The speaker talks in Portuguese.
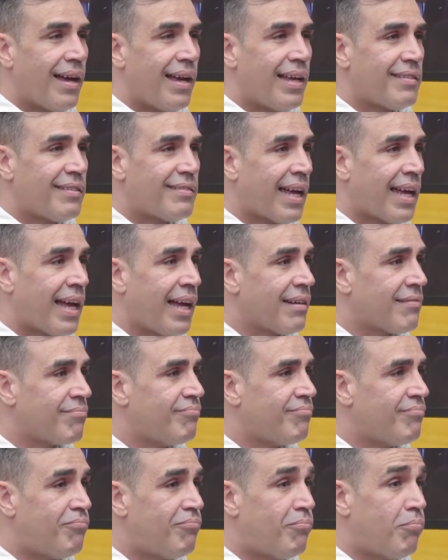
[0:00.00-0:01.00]
Aí tá,
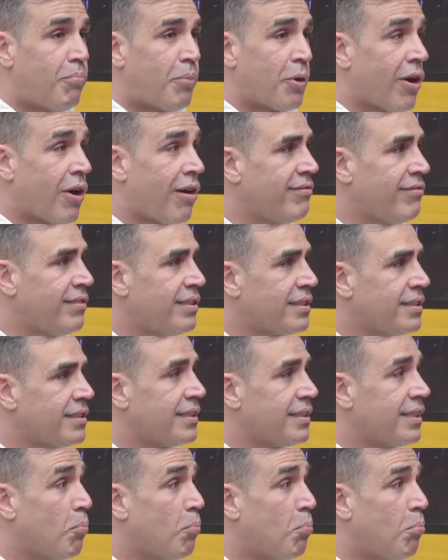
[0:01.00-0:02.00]
prova,
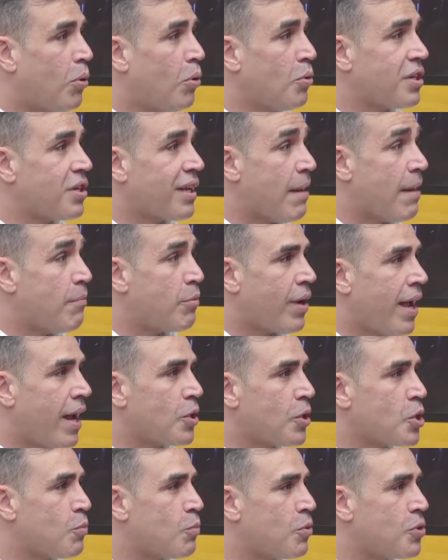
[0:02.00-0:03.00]
Bolt quebra o
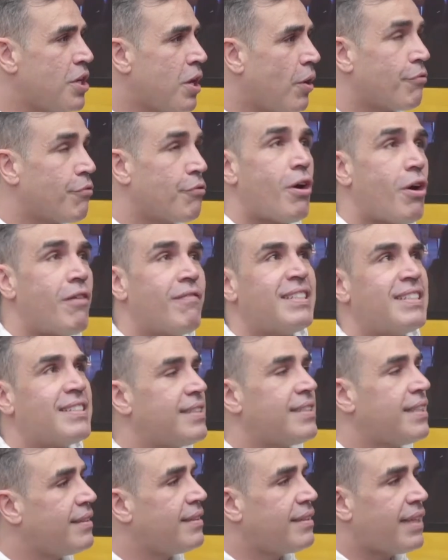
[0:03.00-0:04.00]
recorde mundial
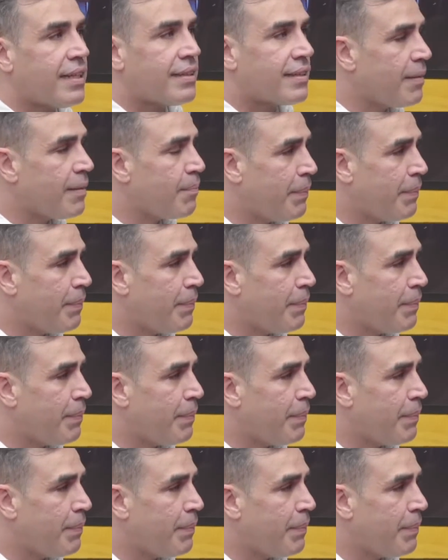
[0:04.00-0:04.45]
9,70 em